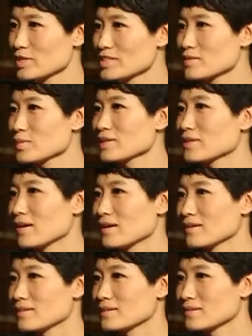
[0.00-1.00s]
不会生病
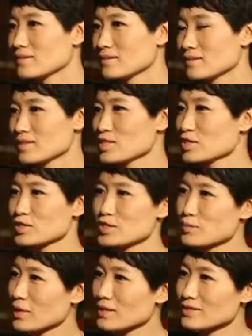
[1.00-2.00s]
了。对。那这
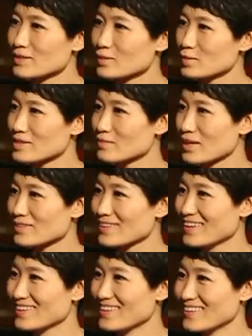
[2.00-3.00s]
个是每个人都希望的